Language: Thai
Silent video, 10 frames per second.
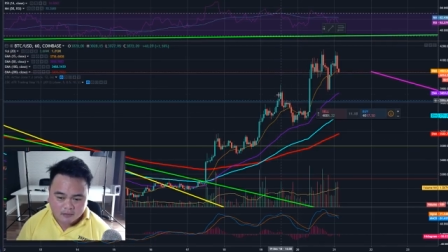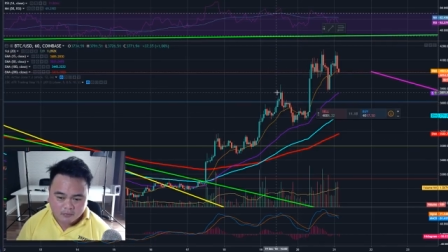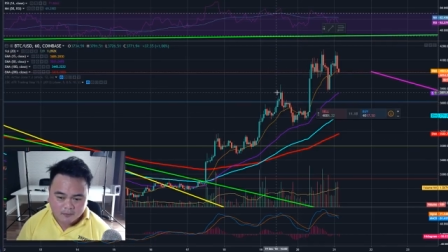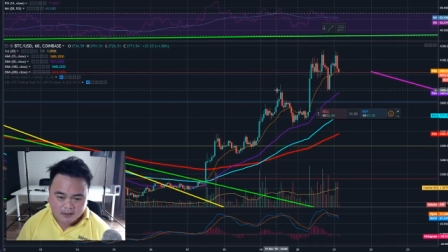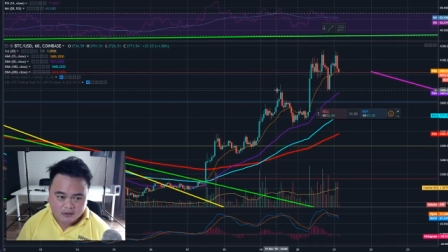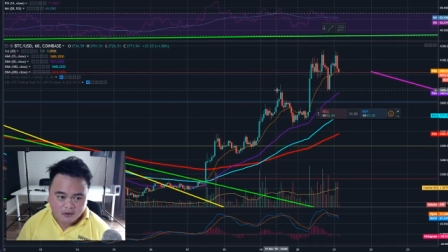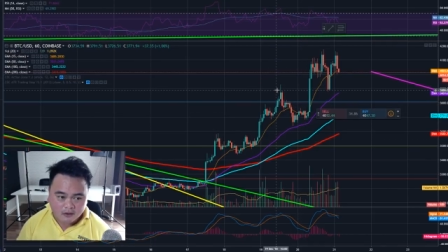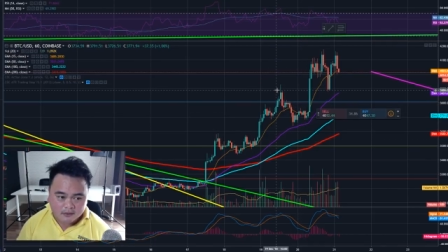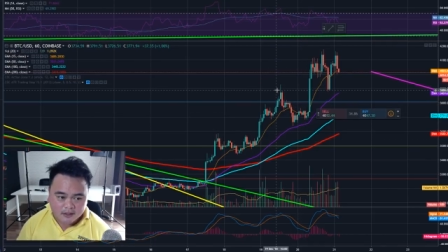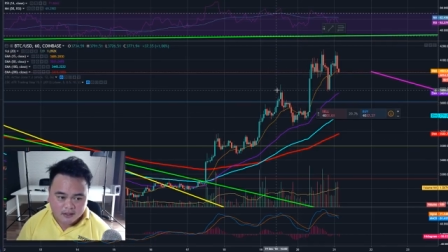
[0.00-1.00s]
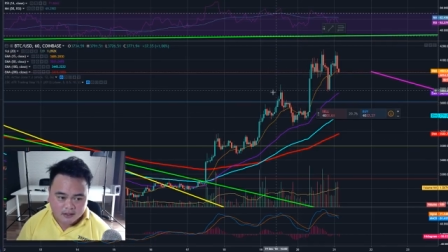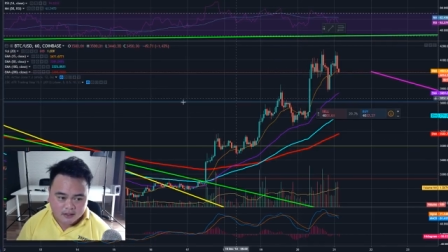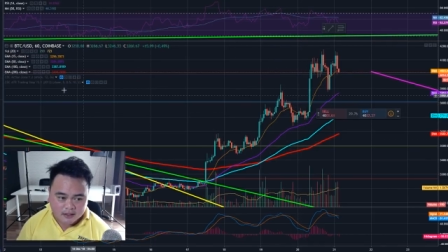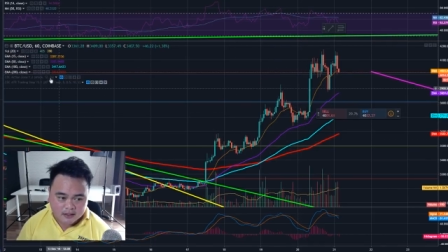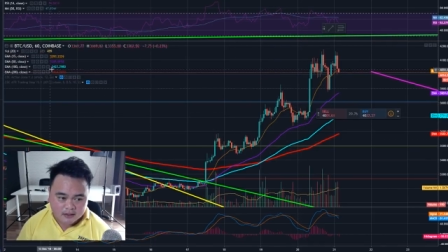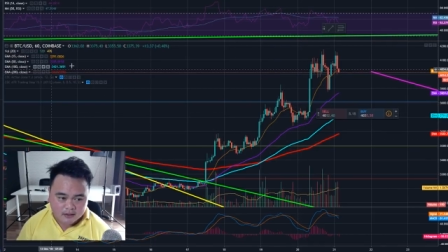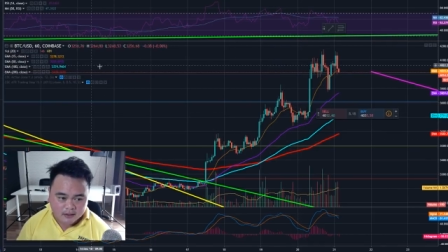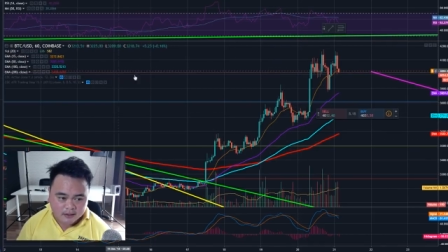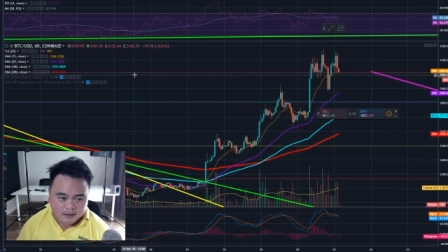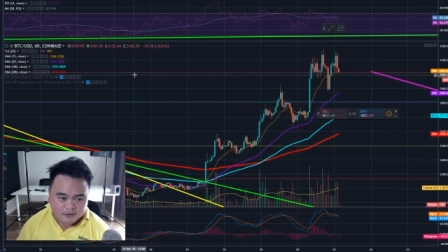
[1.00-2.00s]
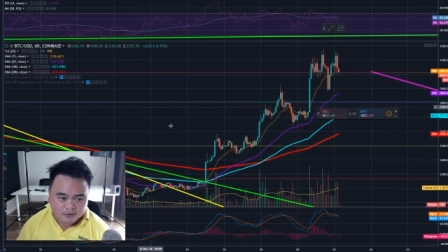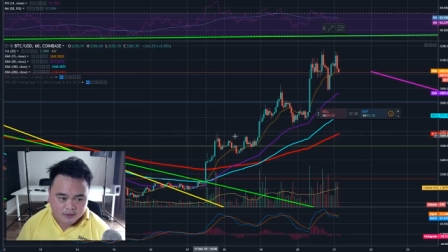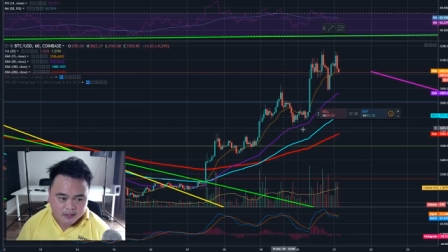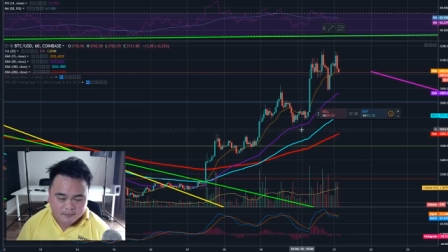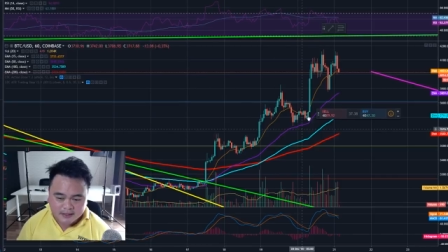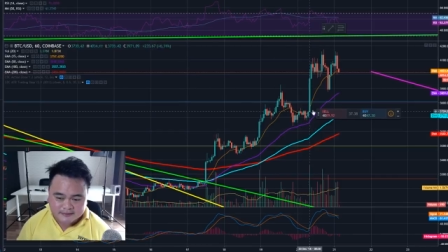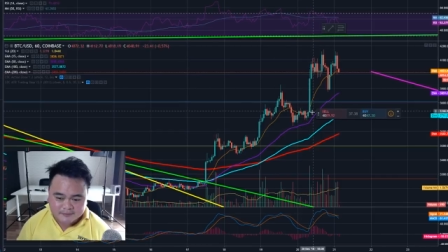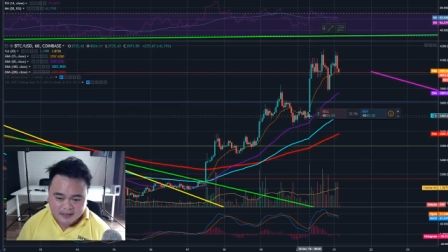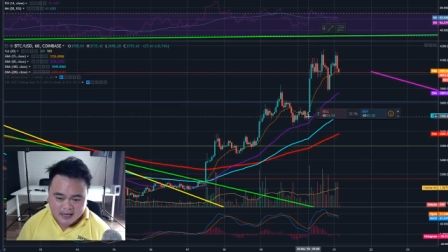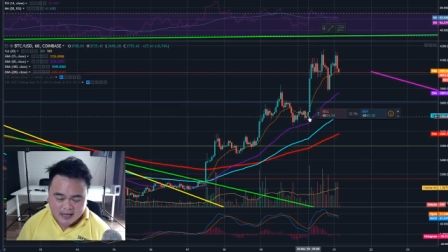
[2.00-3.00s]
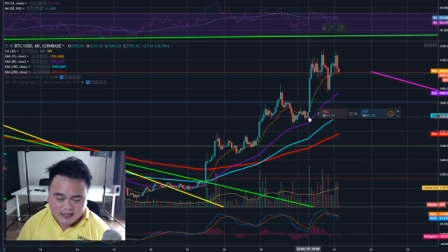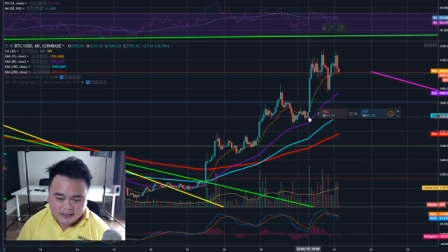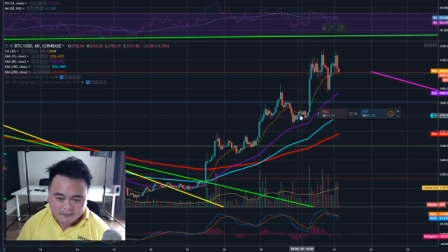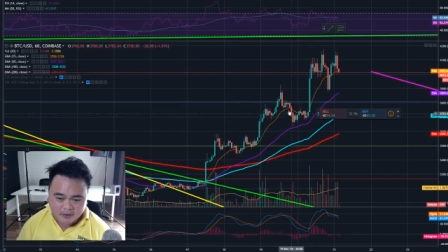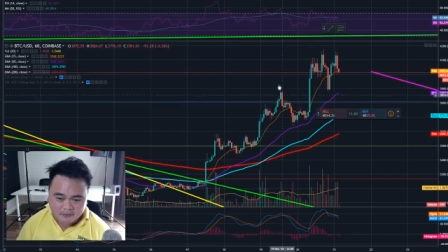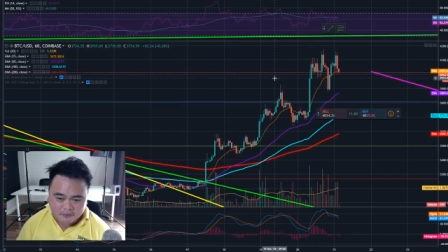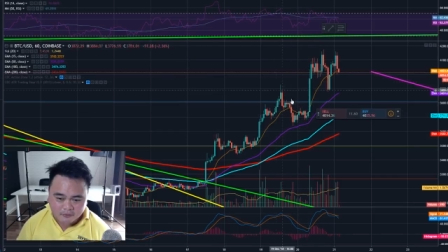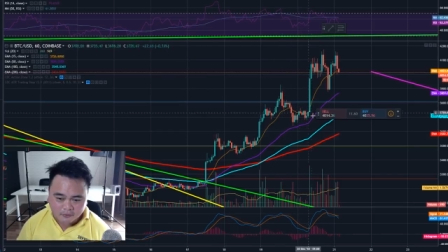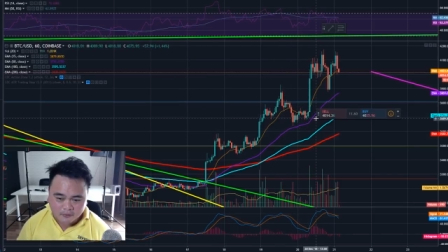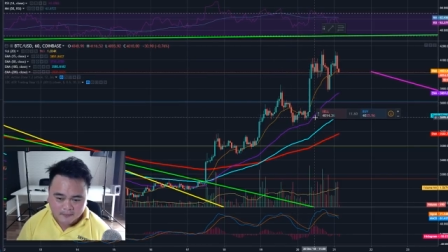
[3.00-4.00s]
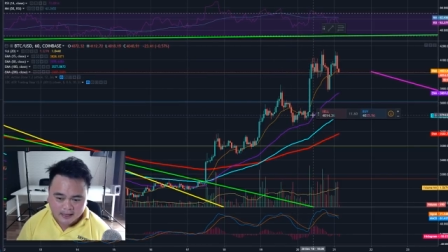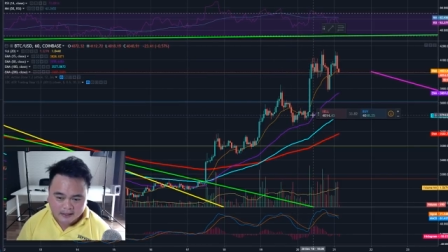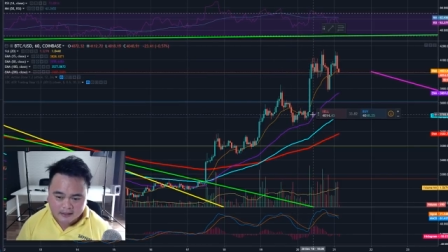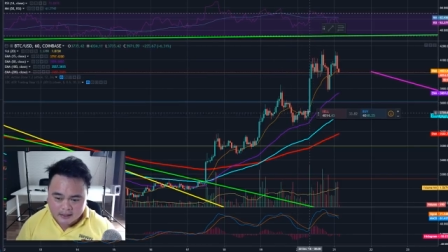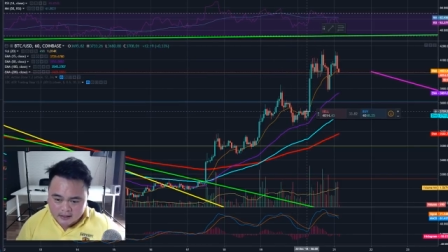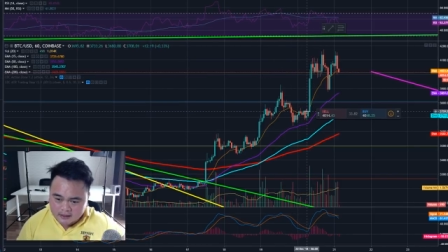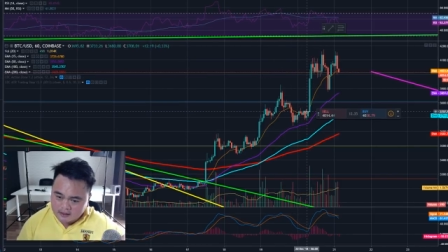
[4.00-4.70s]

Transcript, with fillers: พอมันเกาะที่ช่วง EMA 15เนี่ยพอดูดลงมาเนี่ยนะ